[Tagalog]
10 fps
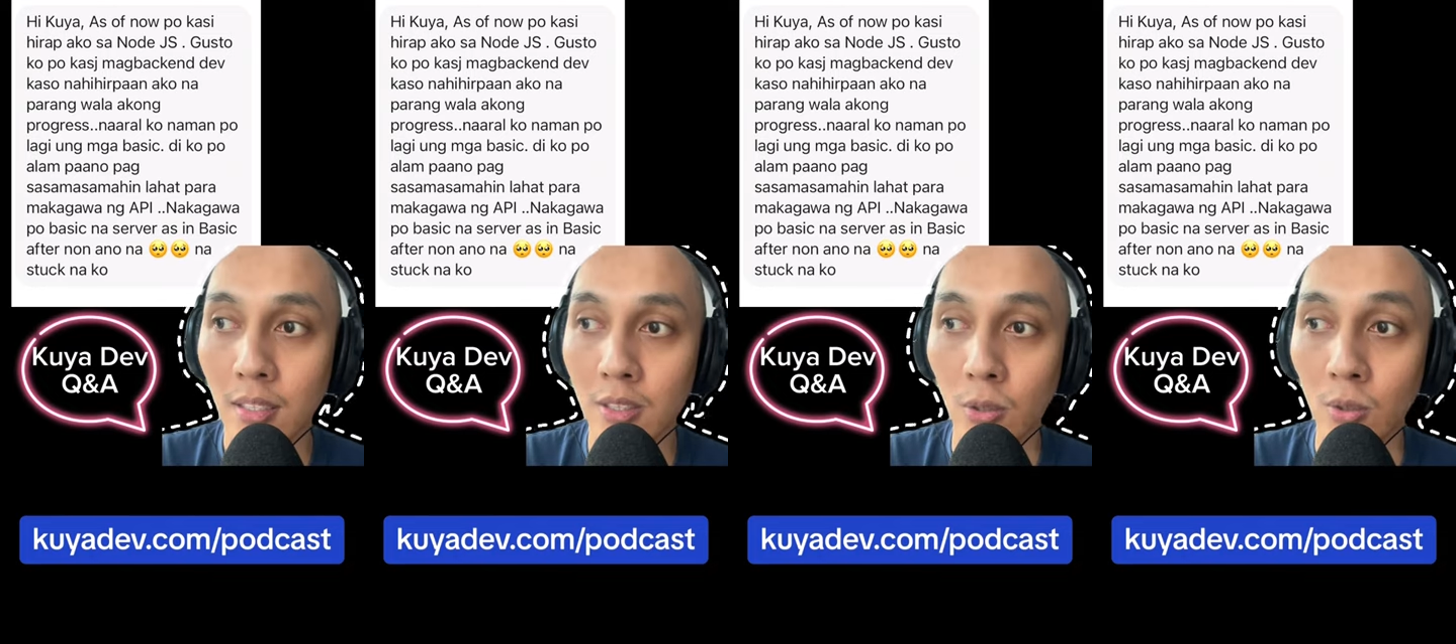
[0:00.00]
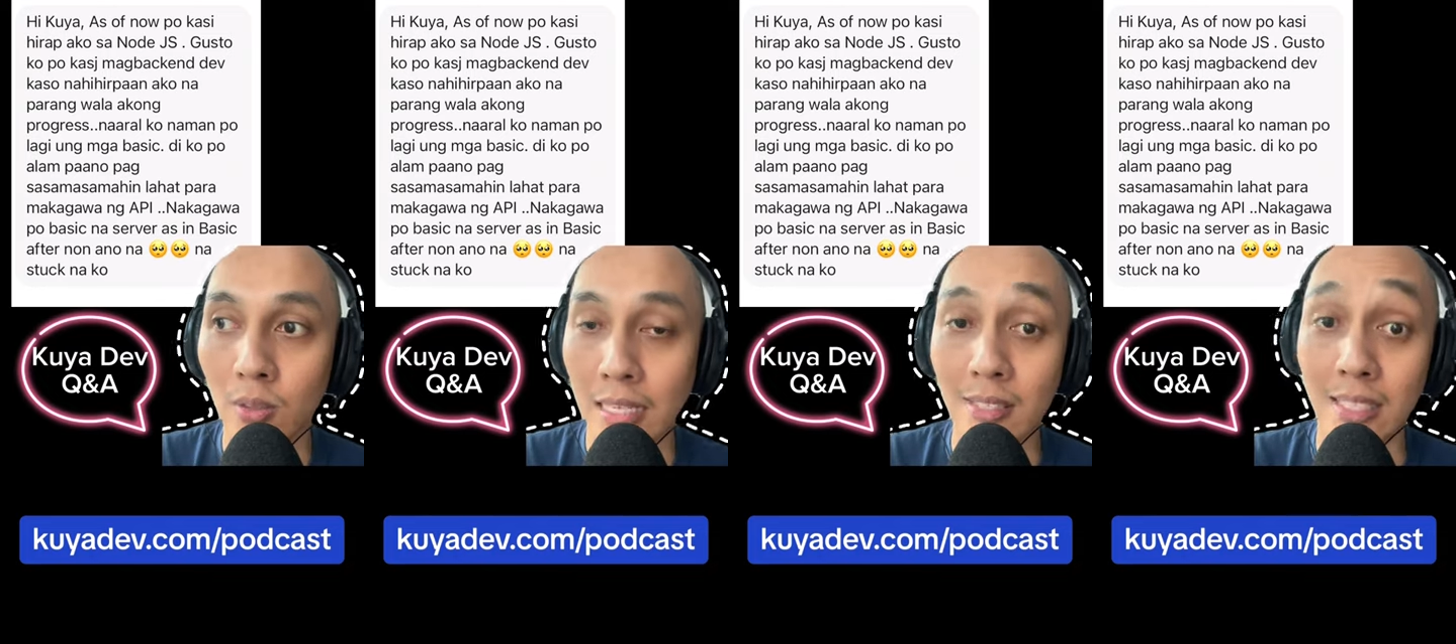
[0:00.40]

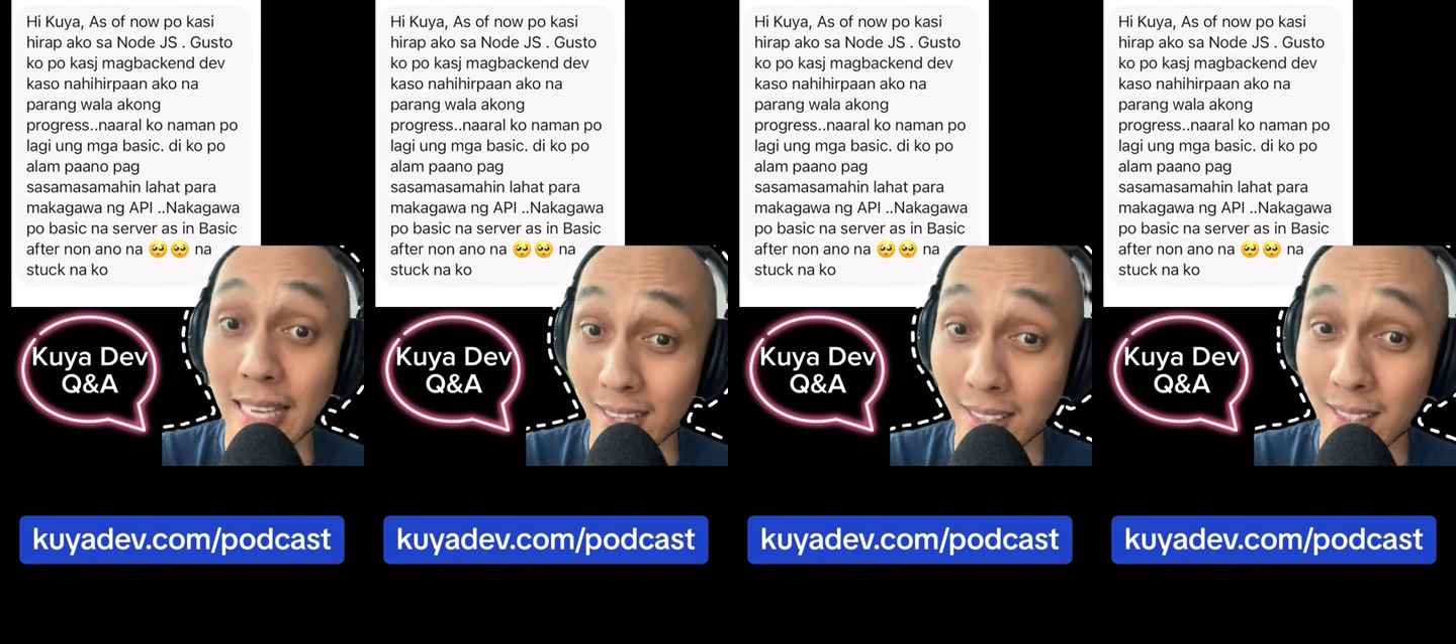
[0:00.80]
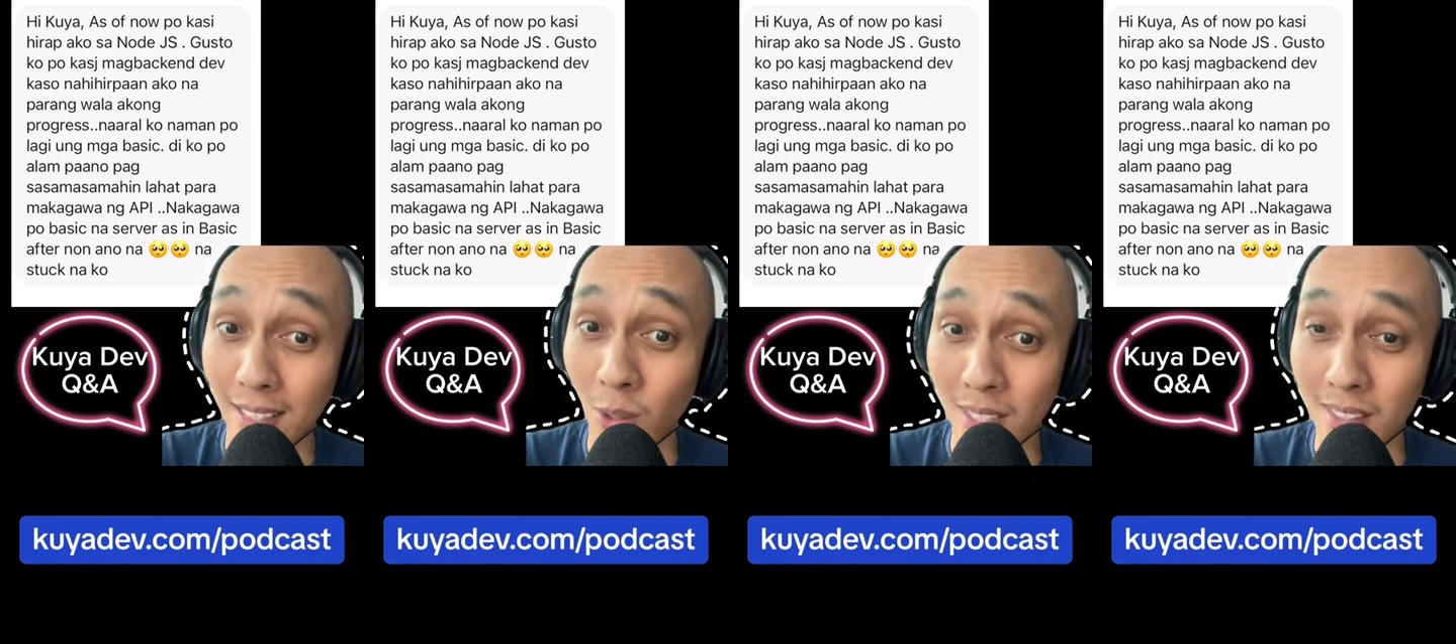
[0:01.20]
So, that's a get
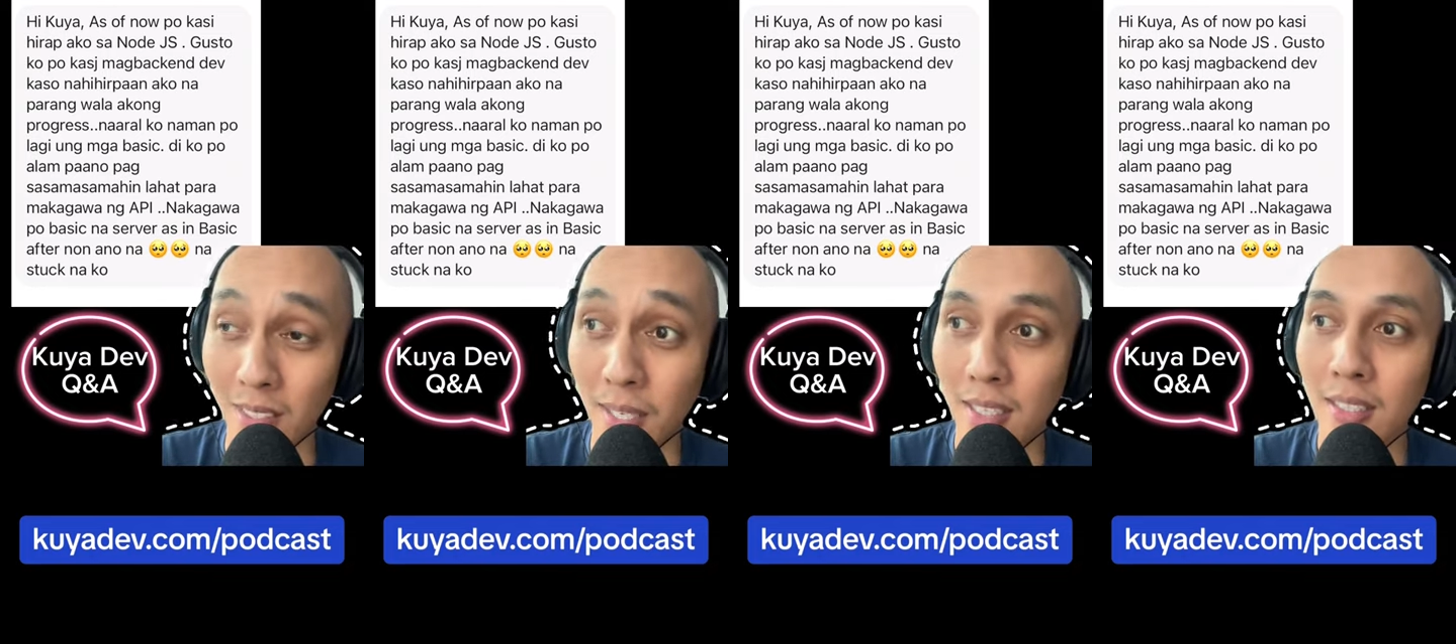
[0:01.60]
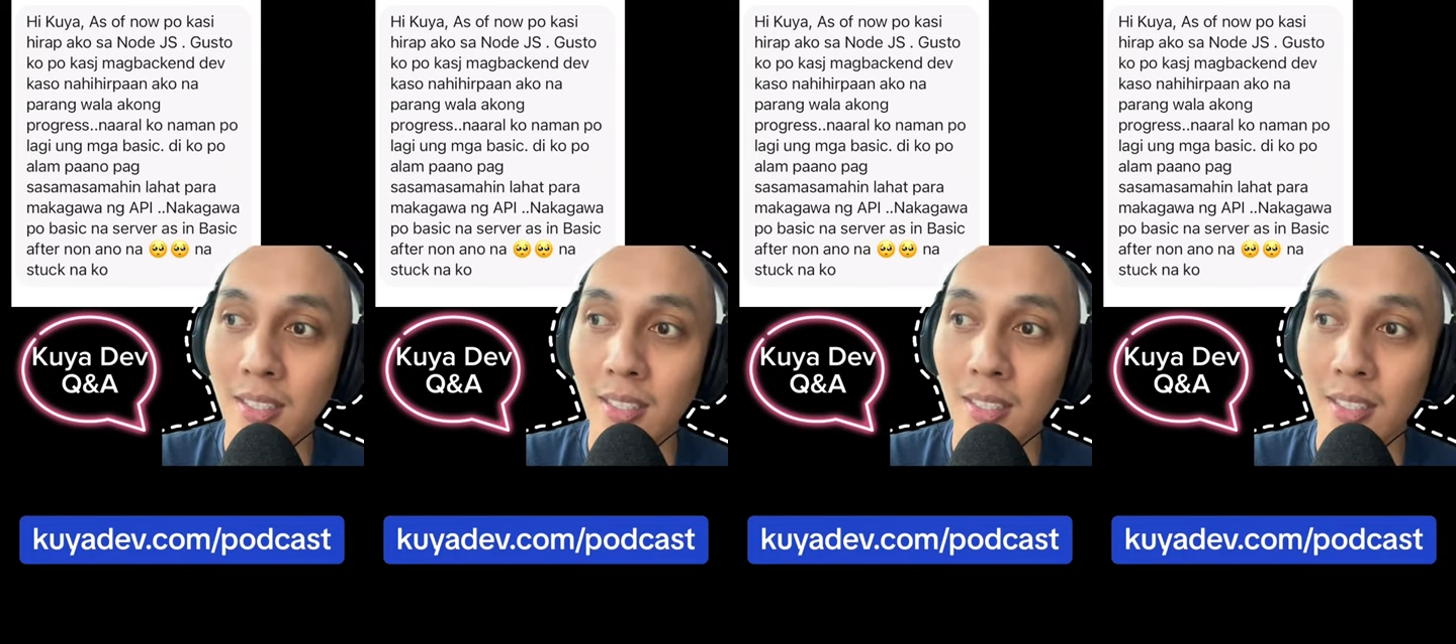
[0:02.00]
request, di ba?